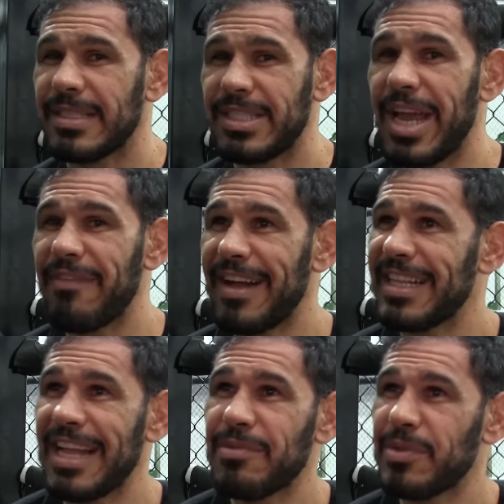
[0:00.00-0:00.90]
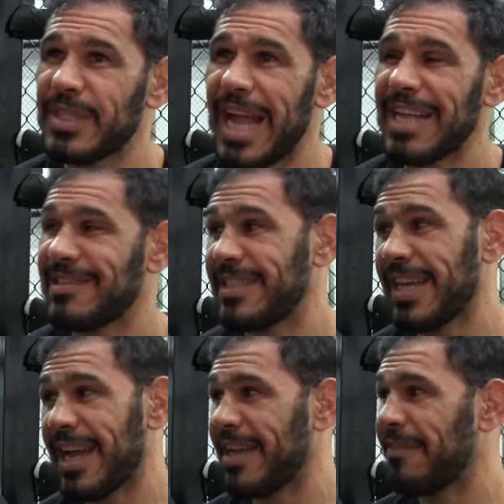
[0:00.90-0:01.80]
tinha a rivalidade no ginásio,
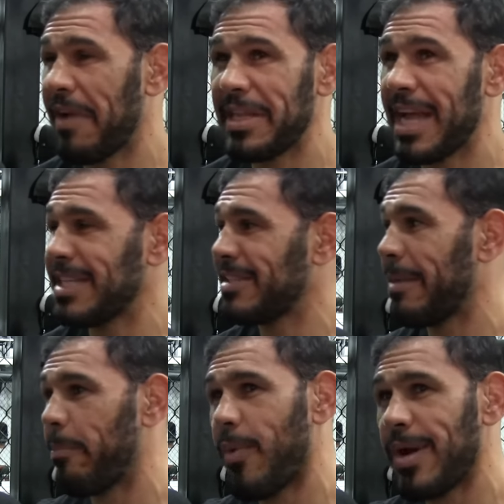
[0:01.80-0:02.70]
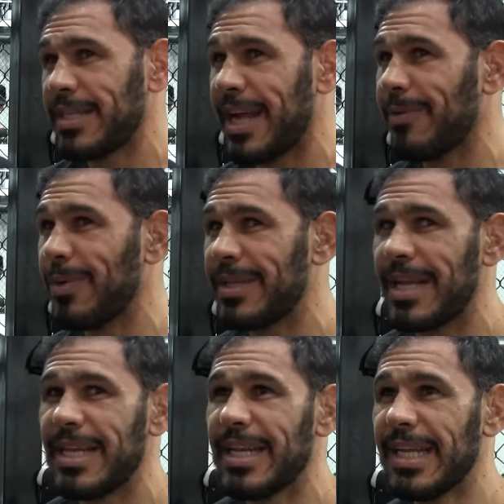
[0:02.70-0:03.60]
tinha a rivalidade depois da luta
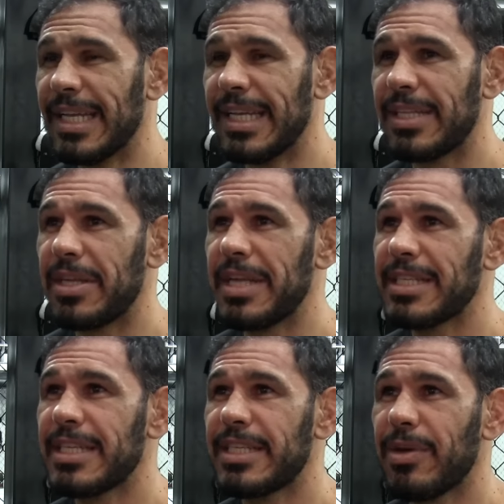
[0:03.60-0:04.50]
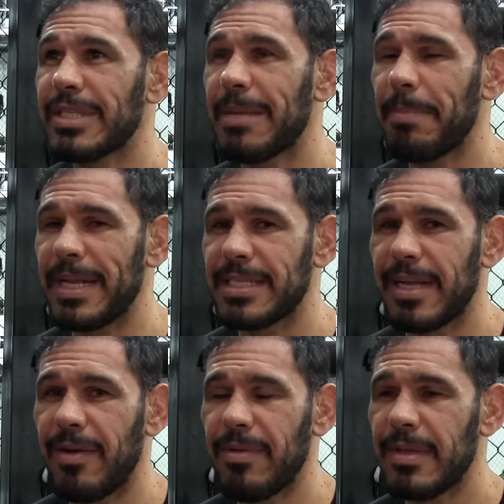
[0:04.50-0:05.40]
ali. Então a gente já sentiu essa
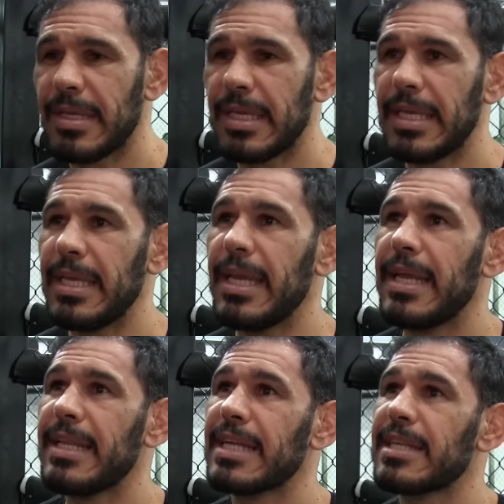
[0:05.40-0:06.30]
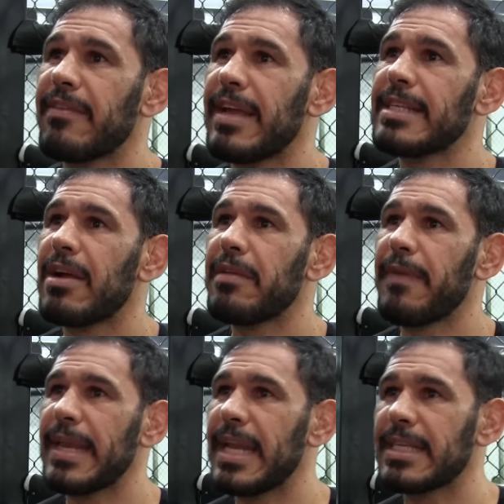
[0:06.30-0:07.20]
pressão. E, e dessa vez não, é
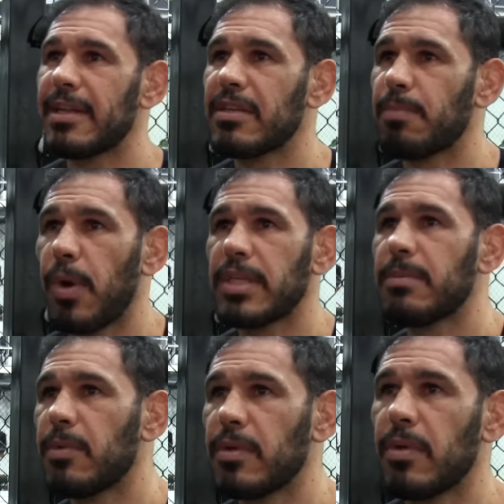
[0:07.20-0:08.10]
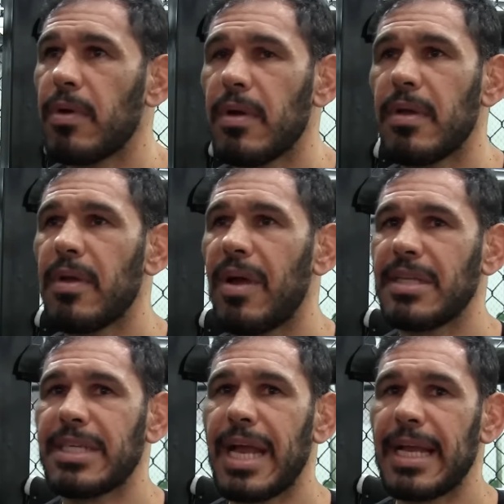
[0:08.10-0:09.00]
diferente, né? O esporte mudou,
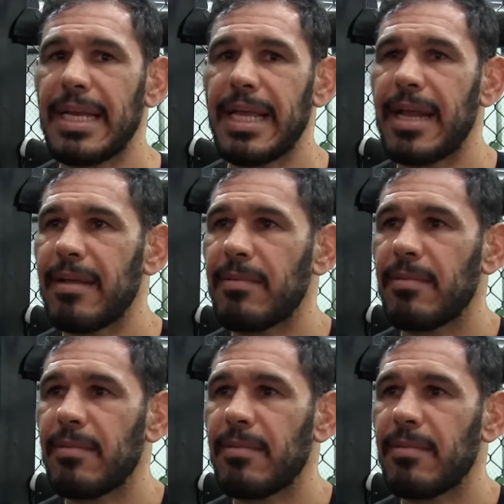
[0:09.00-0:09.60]
tinha a galera.